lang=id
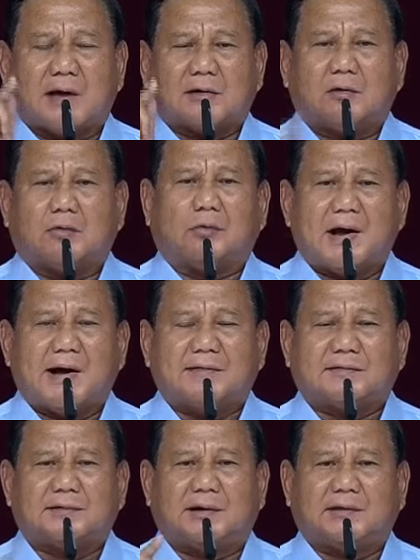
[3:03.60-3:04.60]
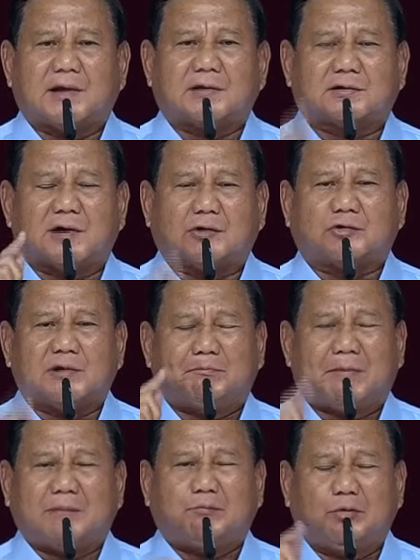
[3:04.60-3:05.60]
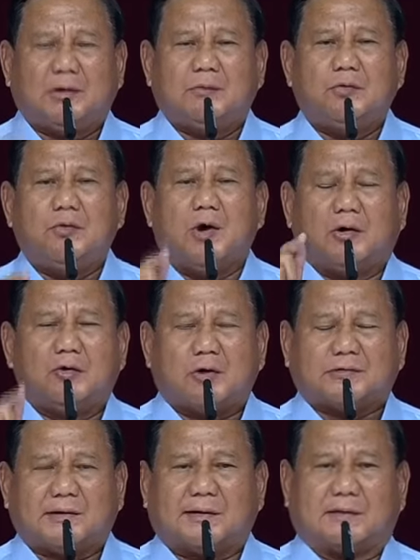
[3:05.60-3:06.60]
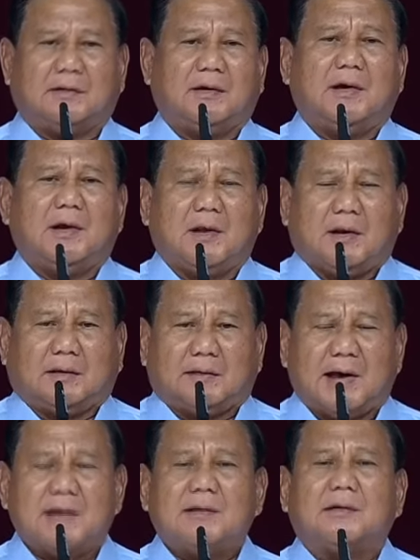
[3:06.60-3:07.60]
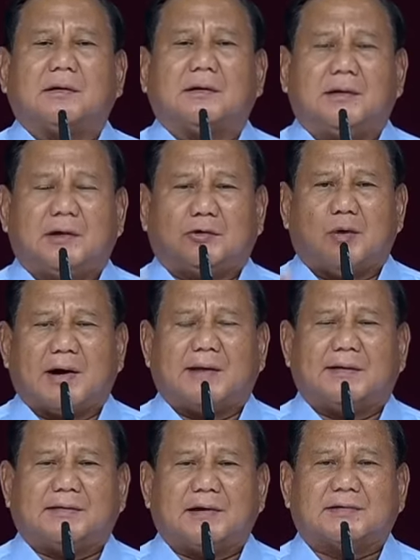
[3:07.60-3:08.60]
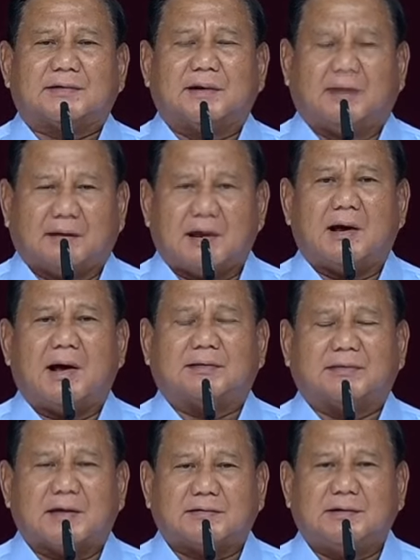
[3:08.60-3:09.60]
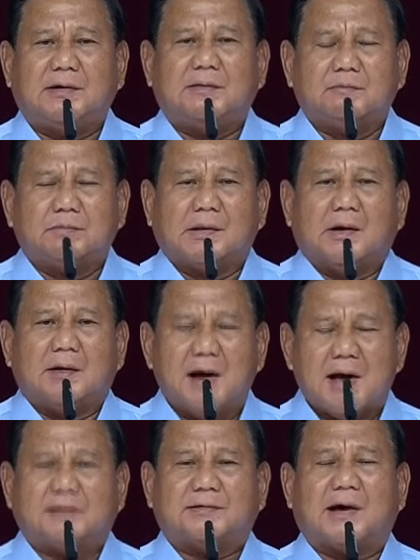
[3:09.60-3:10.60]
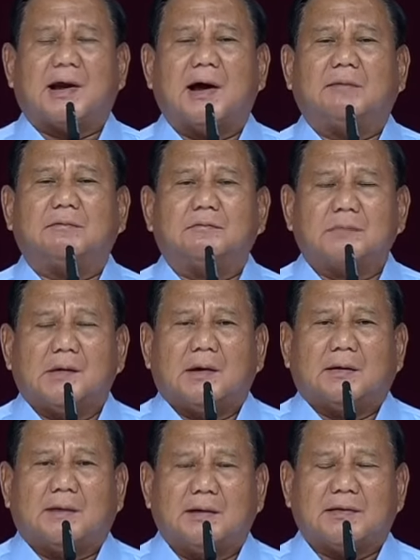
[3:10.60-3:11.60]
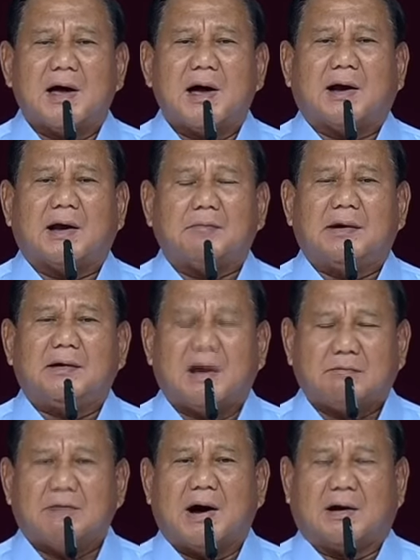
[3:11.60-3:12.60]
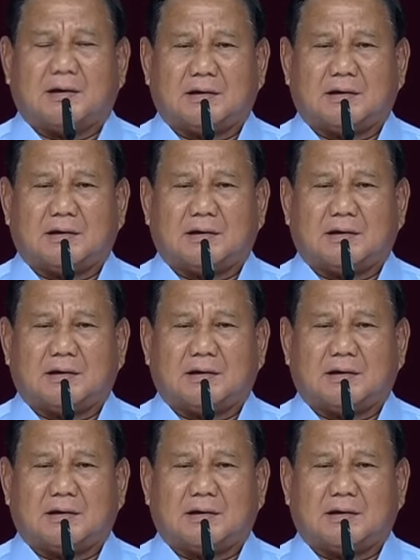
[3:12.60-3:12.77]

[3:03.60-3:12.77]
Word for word: kekurangan sekitar 140 ribu dokter dan itu akan kita segera atasi dengan cara kita akan menambah